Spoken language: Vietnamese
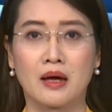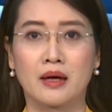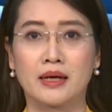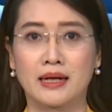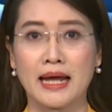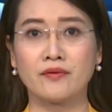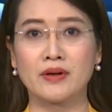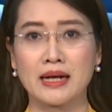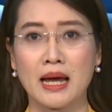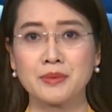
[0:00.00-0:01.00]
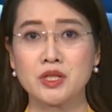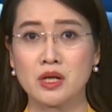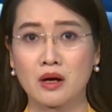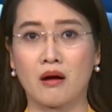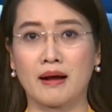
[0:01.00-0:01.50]
hiện nay Việt Nam chưa
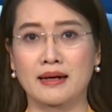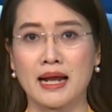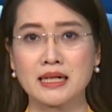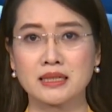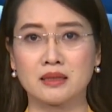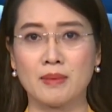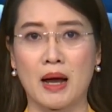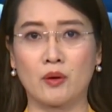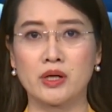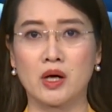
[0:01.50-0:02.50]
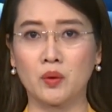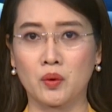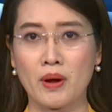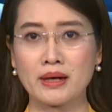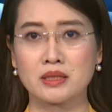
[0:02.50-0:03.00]
có khả năng dự báo được lũ
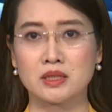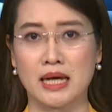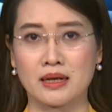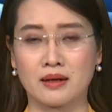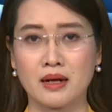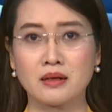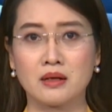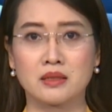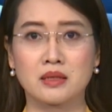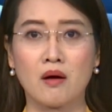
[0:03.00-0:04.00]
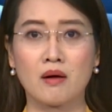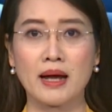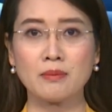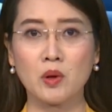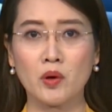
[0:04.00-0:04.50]
quét, sạt lở đất do
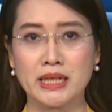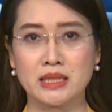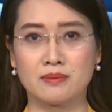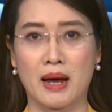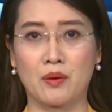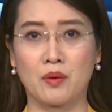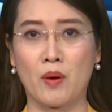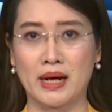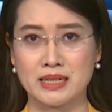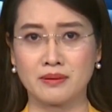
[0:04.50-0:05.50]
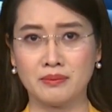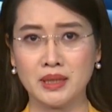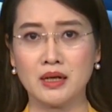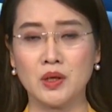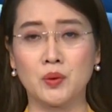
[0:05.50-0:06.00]
các mô hình dự báo quá trình
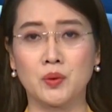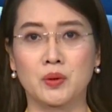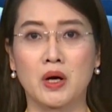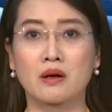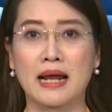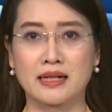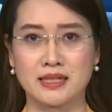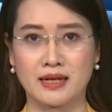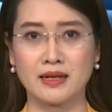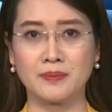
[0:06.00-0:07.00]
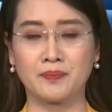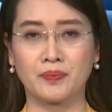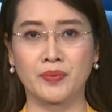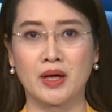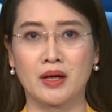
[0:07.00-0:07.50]
mưa lũ còn hạn chế.
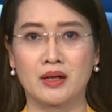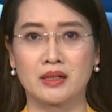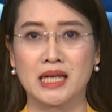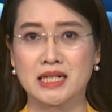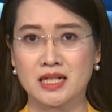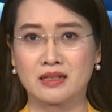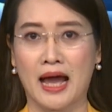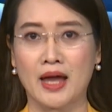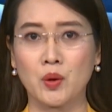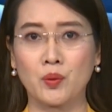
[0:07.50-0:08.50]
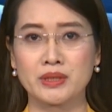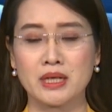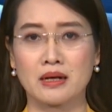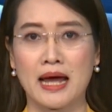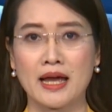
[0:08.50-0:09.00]
Tiến sĩ Thái cũng
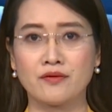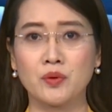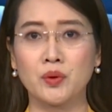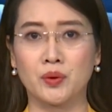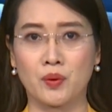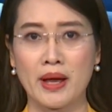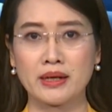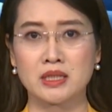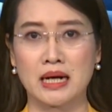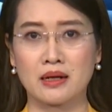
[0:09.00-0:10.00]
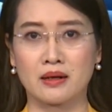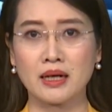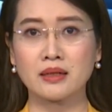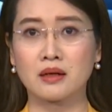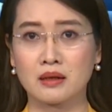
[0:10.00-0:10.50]
dẫn lại vụ lũ quét sạt lở
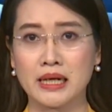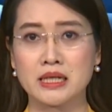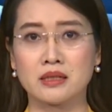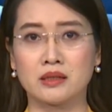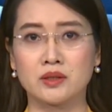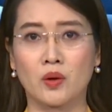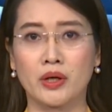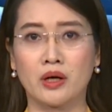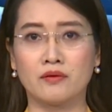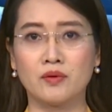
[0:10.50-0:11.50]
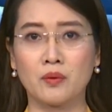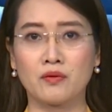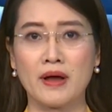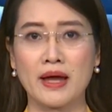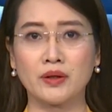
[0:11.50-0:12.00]
đất cực kỳ dữ dội ở
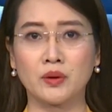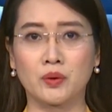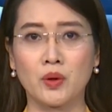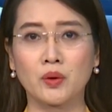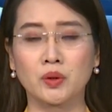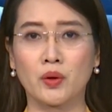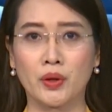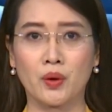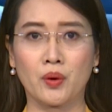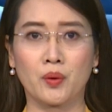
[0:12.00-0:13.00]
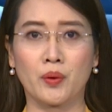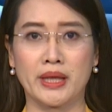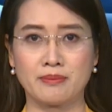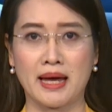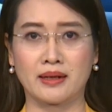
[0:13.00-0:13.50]
vùng ven thủ đô Tokyo của
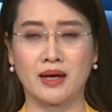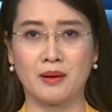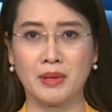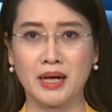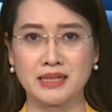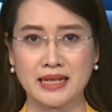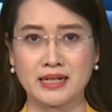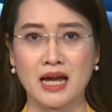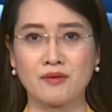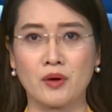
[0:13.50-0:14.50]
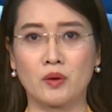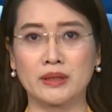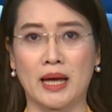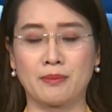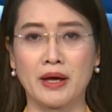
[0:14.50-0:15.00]
Nhật Bản mới xảy ra vào đầu
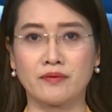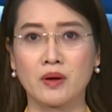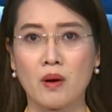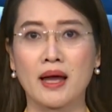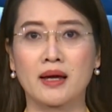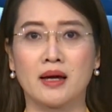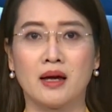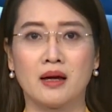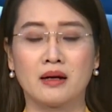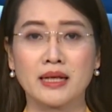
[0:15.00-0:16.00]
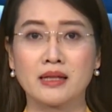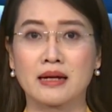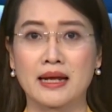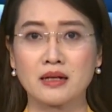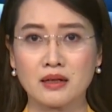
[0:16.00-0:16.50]
tháng 7 vừa qua, gây thiệt
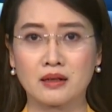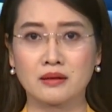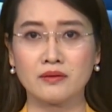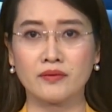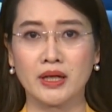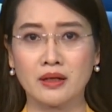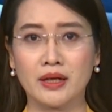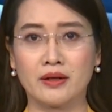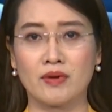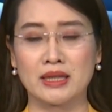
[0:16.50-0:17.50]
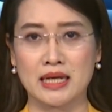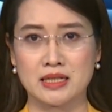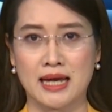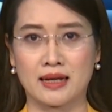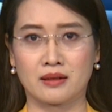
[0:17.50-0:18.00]
hại rất lớn về người và tài
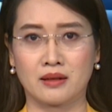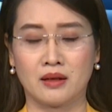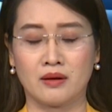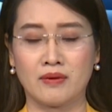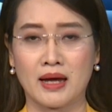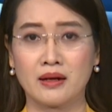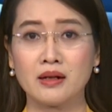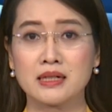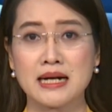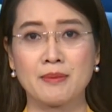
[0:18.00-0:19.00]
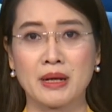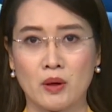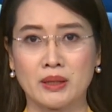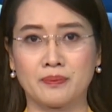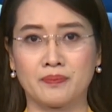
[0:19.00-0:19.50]
sản – và đưa ra bình
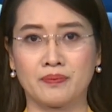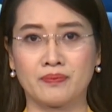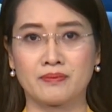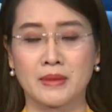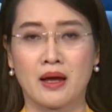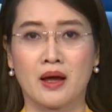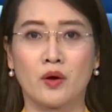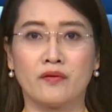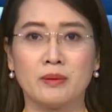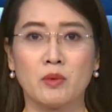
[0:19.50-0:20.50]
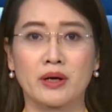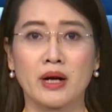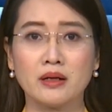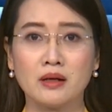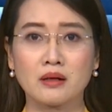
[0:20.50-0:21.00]
luận. Đối với một
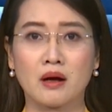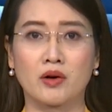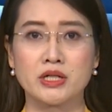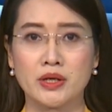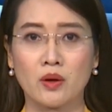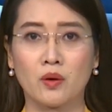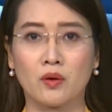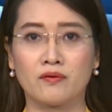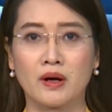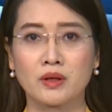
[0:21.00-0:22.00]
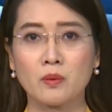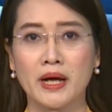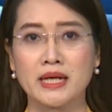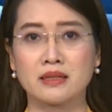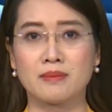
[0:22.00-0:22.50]
đất nước có trình độ và công
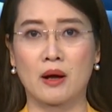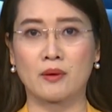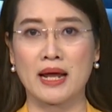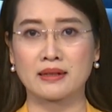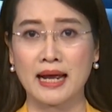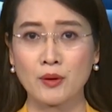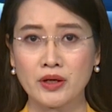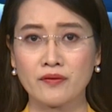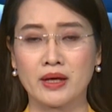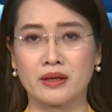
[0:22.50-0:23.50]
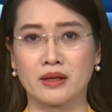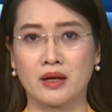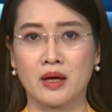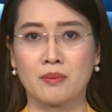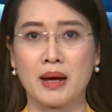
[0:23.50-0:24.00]
nghệ dự báo đạt cao như vậy
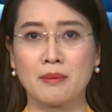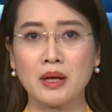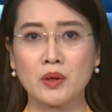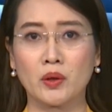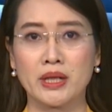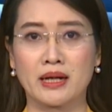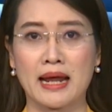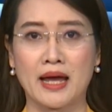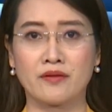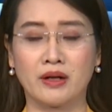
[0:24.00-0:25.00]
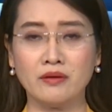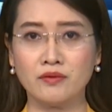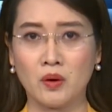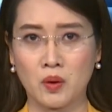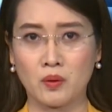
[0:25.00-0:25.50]
mà mức độ thiệt hại vẫn
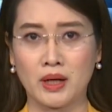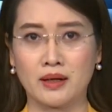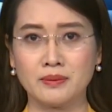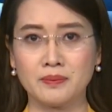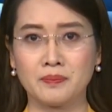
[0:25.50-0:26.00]
vô cùng lớn.